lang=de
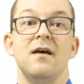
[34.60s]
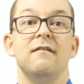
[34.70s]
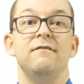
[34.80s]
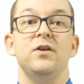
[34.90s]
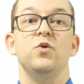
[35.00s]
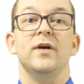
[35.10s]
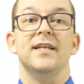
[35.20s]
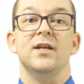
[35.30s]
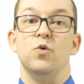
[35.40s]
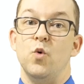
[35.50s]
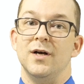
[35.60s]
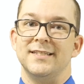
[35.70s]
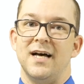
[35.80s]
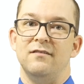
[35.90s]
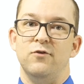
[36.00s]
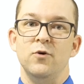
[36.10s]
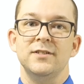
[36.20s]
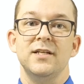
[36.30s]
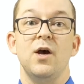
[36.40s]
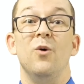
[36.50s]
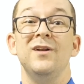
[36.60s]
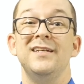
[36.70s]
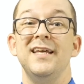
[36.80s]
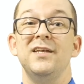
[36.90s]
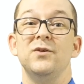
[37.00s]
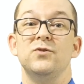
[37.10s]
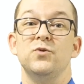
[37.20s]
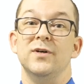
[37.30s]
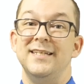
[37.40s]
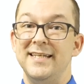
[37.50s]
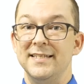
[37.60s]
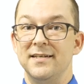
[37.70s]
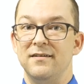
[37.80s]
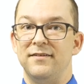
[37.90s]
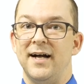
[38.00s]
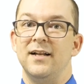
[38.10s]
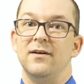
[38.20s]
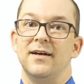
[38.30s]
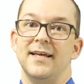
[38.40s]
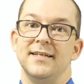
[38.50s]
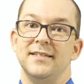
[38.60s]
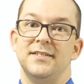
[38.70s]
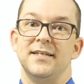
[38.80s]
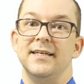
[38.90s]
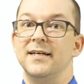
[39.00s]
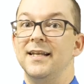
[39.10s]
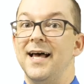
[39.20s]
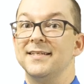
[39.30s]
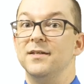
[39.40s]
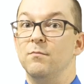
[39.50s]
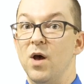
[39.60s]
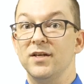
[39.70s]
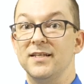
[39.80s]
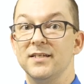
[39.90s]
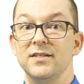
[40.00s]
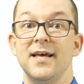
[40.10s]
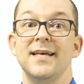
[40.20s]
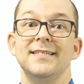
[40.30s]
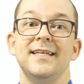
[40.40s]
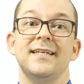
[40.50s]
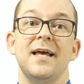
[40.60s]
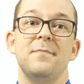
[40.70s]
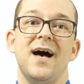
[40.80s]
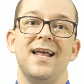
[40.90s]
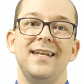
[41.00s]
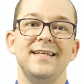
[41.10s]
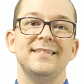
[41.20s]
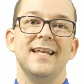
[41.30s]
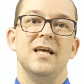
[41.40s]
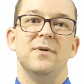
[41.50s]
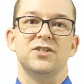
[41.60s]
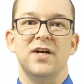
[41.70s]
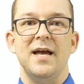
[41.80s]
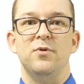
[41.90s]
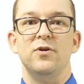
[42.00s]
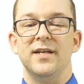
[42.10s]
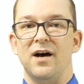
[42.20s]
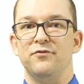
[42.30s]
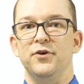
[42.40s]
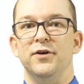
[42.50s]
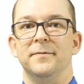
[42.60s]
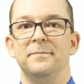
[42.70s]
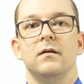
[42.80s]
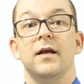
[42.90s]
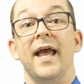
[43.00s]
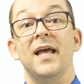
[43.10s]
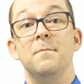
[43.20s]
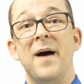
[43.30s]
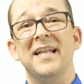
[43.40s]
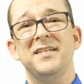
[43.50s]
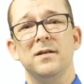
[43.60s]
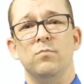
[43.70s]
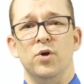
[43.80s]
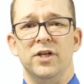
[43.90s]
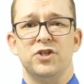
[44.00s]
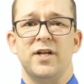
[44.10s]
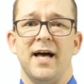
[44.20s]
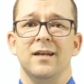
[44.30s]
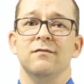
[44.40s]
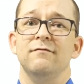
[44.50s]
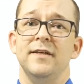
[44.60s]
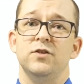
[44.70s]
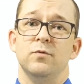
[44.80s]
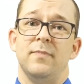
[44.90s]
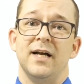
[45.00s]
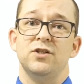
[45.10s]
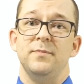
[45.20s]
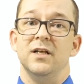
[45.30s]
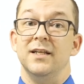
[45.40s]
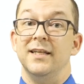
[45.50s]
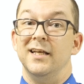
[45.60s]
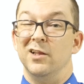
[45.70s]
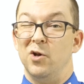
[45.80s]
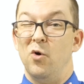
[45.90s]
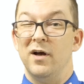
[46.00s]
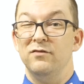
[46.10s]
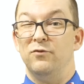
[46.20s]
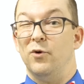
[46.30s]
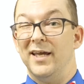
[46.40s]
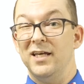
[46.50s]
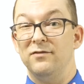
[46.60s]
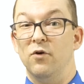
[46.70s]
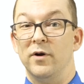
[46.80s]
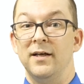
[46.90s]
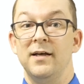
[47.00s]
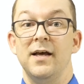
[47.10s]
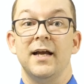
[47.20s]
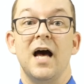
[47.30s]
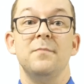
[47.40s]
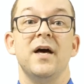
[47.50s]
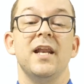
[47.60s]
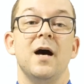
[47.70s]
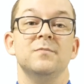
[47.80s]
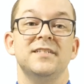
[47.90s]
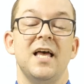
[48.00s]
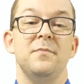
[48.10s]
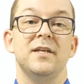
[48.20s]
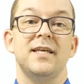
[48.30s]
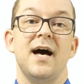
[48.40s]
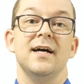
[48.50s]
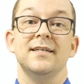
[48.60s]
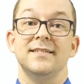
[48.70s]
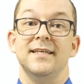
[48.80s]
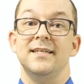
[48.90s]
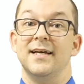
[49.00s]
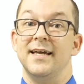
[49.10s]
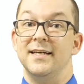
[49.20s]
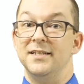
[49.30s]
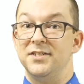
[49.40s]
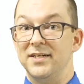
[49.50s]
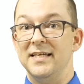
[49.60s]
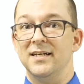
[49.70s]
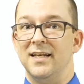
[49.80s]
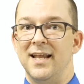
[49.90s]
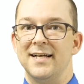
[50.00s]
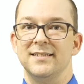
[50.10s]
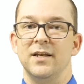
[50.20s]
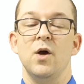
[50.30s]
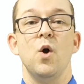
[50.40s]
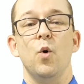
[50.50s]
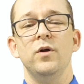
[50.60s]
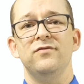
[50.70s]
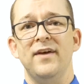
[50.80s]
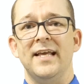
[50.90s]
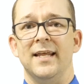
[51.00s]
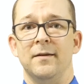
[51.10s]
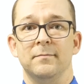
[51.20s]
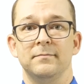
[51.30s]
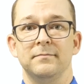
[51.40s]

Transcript: Wenn du in den USA wohnst und dich zu dieser Wahl registrieren lassen möchtest, sind ein paar Links in der Beschreibung dafür. In manchen Bundesstaaten, wie zum Beispiel in Illinois, wo ich wohne, kann man am selben Tag sich registrieren lassen und wählen.